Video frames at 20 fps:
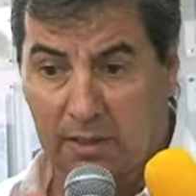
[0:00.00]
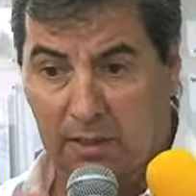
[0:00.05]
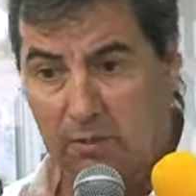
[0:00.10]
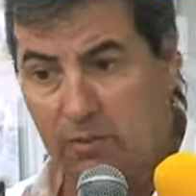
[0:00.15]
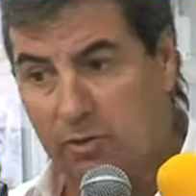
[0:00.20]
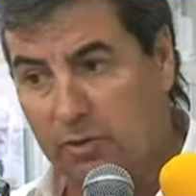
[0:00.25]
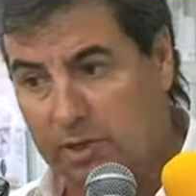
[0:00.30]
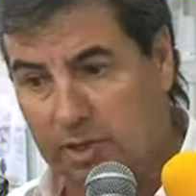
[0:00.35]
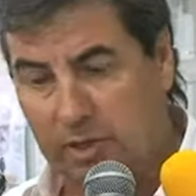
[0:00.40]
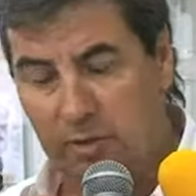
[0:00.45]
Y
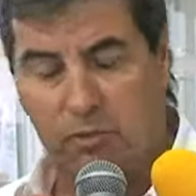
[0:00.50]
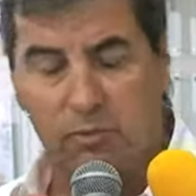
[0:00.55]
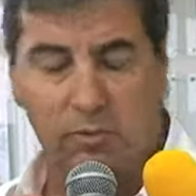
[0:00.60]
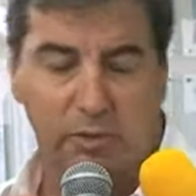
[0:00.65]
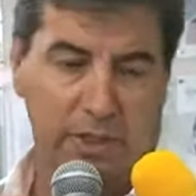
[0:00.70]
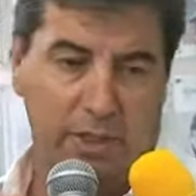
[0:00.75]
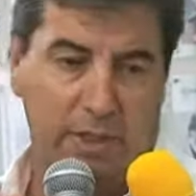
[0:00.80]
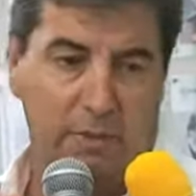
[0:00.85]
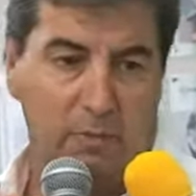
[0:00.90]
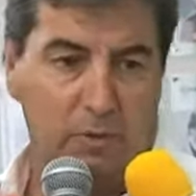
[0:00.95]
bueno, ya nos
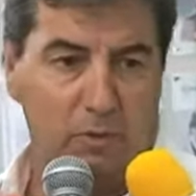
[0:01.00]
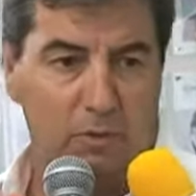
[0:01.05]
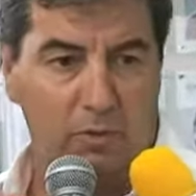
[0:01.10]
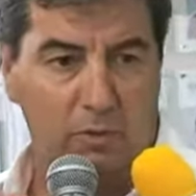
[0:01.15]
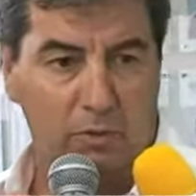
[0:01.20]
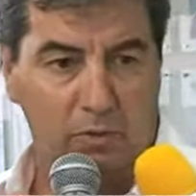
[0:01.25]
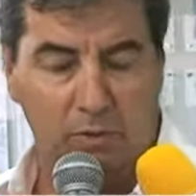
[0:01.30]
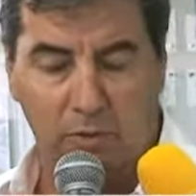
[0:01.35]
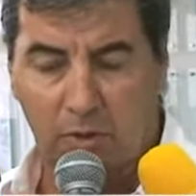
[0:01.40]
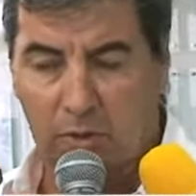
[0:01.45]
juntaremos
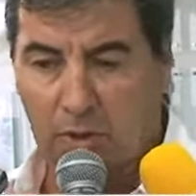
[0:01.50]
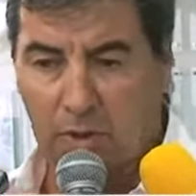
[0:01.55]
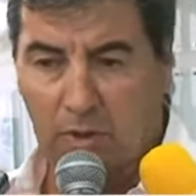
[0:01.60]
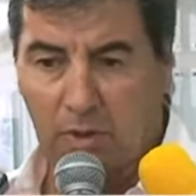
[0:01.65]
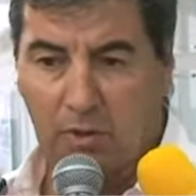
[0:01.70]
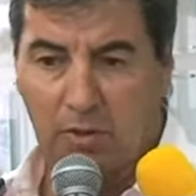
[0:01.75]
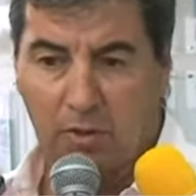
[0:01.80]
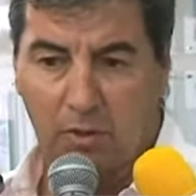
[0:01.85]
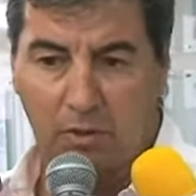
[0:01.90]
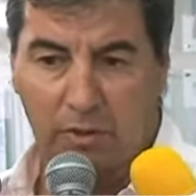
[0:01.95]
con,
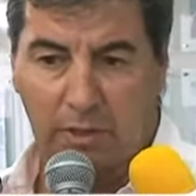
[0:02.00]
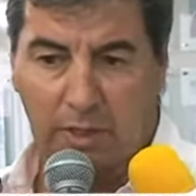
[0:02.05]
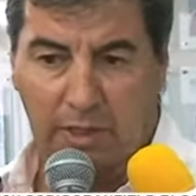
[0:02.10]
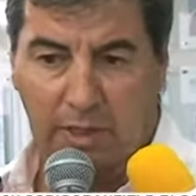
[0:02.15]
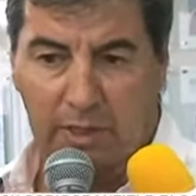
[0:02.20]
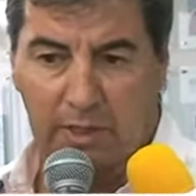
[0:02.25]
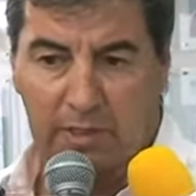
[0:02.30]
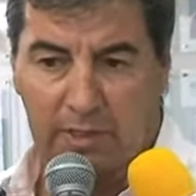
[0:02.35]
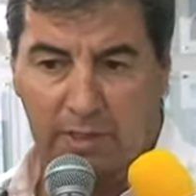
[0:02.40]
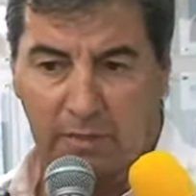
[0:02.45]
los
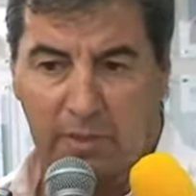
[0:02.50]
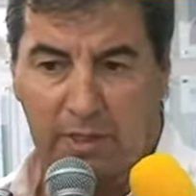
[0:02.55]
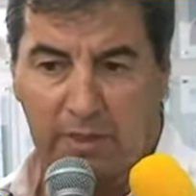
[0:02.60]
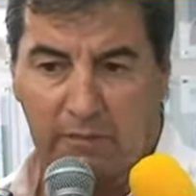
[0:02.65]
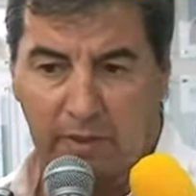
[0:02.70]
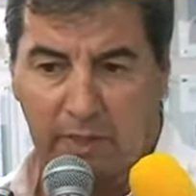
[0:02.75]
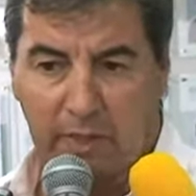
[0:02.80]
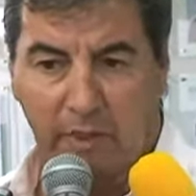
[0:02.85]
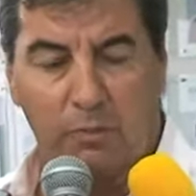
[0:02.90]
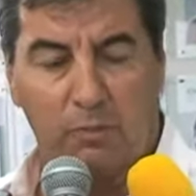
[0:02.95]
dirigentes a
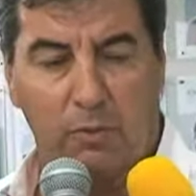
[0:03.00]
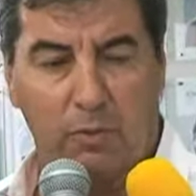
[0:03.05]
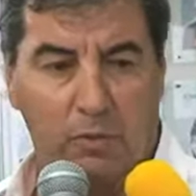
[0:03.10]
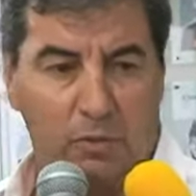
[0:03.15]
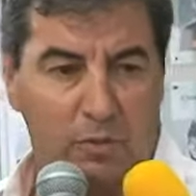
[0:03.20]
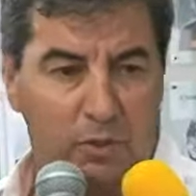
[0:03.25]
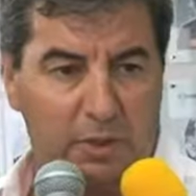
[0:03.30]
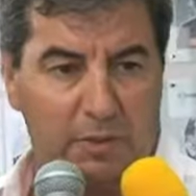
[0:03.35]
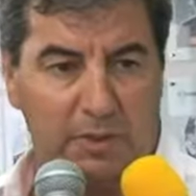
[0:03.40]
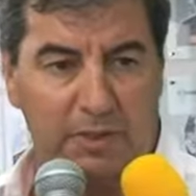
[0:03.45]
planificar un poco
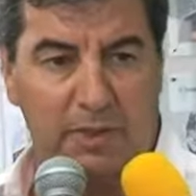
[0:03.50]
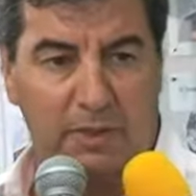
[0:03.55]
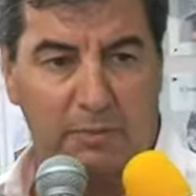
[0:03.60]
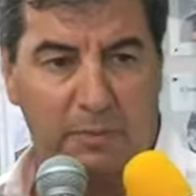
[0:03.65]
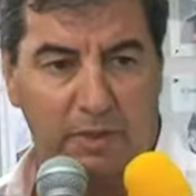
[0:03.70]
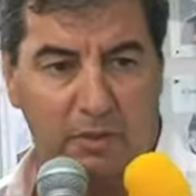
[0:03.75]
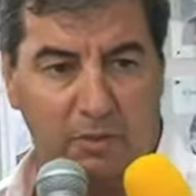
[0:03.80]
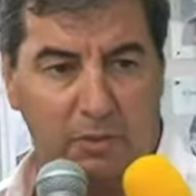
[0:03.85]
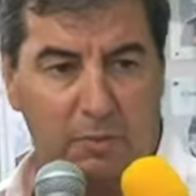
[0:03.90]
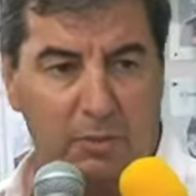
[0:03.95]
lo que va a ser el
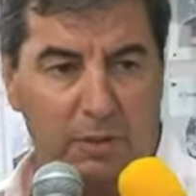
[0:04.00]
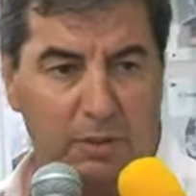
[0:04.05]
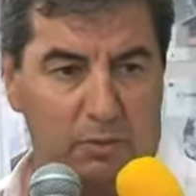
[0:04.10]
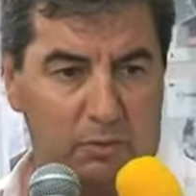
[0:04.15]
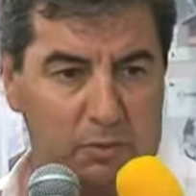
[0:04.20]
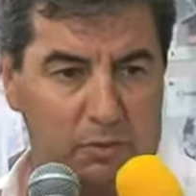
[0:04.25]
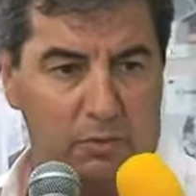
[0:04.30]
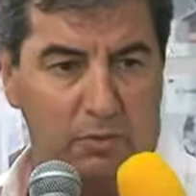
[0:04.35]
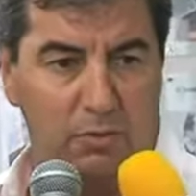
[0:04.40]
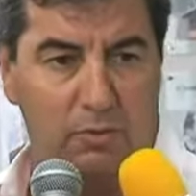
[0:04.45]
partido
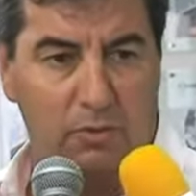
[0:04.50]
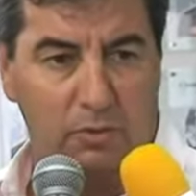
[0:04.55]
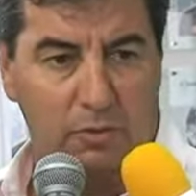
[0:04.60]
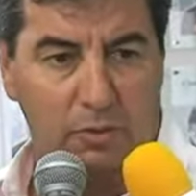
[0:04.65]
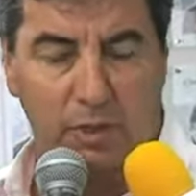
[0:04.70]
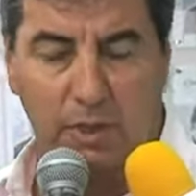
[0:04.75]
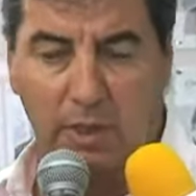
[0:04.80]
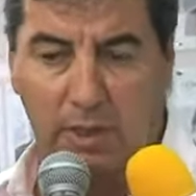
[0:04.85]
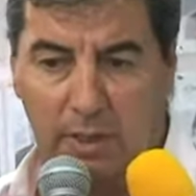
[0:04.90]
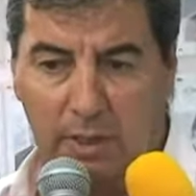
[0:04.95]

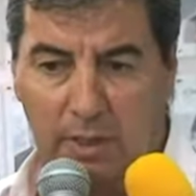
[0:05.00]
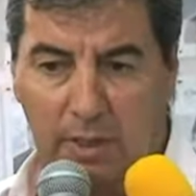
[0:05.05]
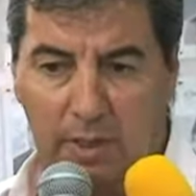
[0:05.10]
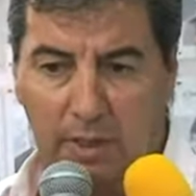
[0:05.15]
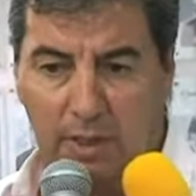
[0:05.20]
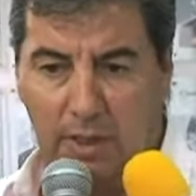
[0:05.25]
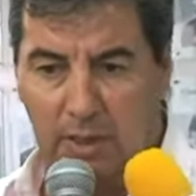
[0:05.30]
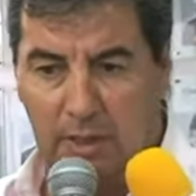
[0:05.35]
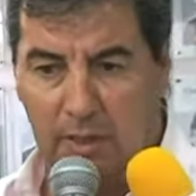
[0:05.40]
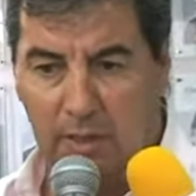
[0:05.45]
amistoso
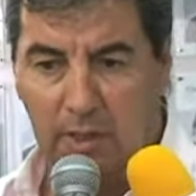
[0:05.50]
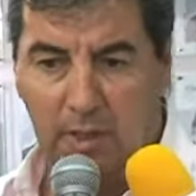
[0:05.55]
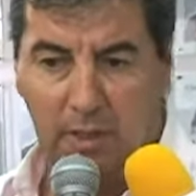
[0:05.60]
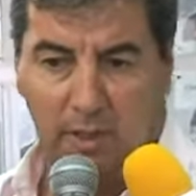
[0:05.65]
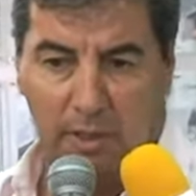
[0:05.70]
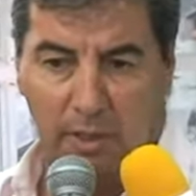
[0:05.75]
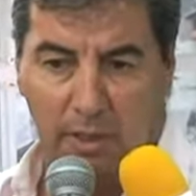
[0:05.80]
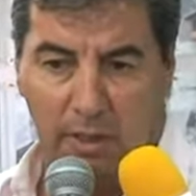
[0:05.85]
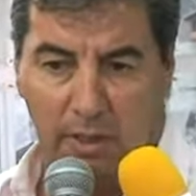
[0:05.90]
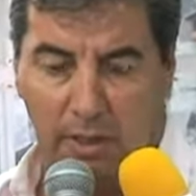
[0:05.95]

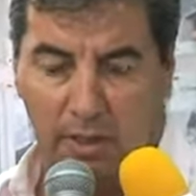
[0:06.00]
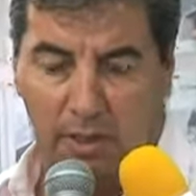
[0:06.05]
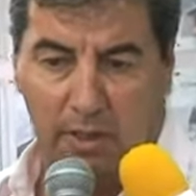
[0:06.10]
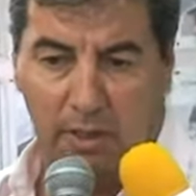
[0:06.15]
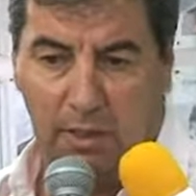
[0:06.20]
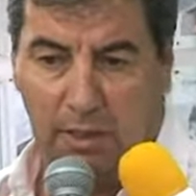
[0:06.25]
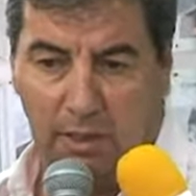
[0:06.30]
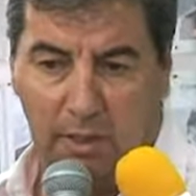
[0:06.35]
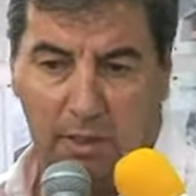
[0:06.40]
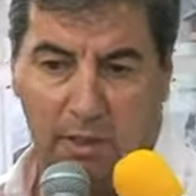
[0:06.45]

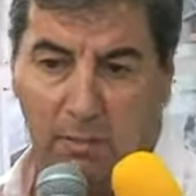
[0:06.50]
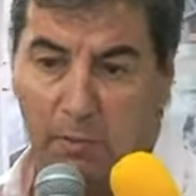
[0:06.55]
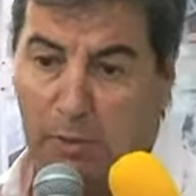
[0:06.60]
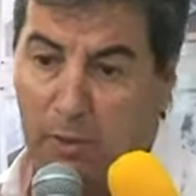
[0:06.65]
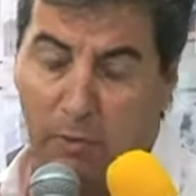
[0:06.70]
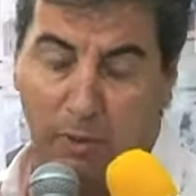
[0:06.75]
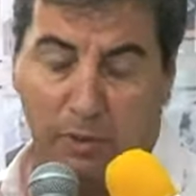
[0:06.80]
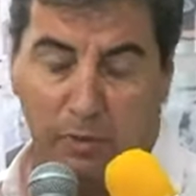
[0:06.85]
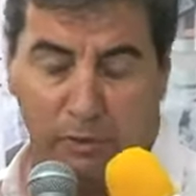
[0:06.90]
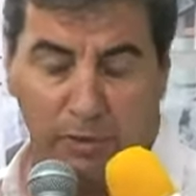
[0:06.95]
y,
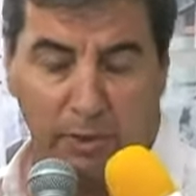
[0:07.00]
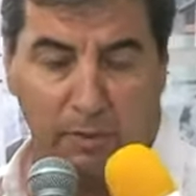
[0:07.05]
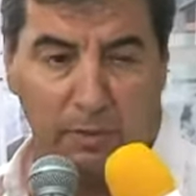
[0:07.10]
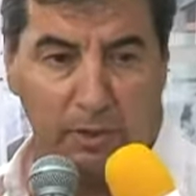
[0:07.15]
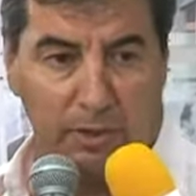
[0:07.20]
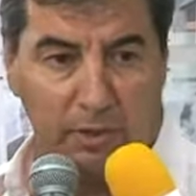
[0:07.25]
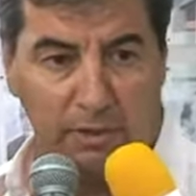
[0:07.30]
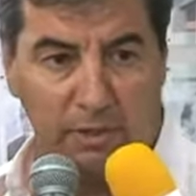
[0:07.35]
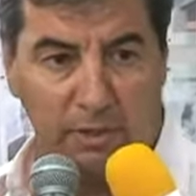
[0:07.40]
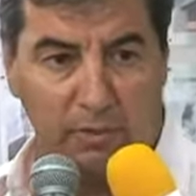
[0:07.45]
después cuando estemos
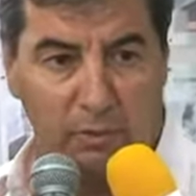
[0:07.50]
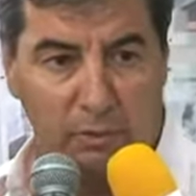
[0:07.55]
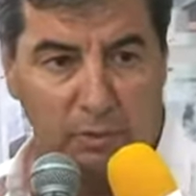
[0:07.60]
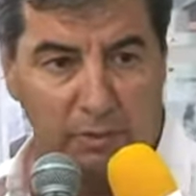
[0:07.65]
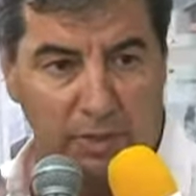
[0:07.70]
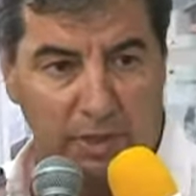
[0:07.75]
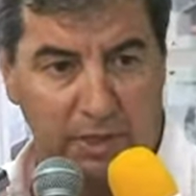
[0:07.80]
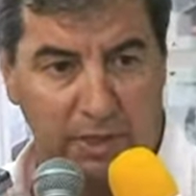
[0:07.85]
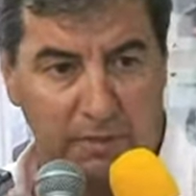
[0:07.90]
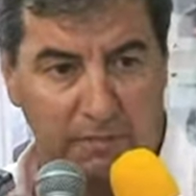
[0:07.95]
regresando a
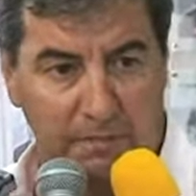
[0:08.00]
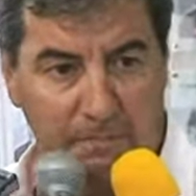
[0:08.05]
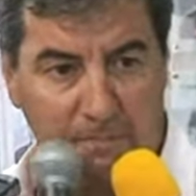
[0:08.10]
Buenos Aires.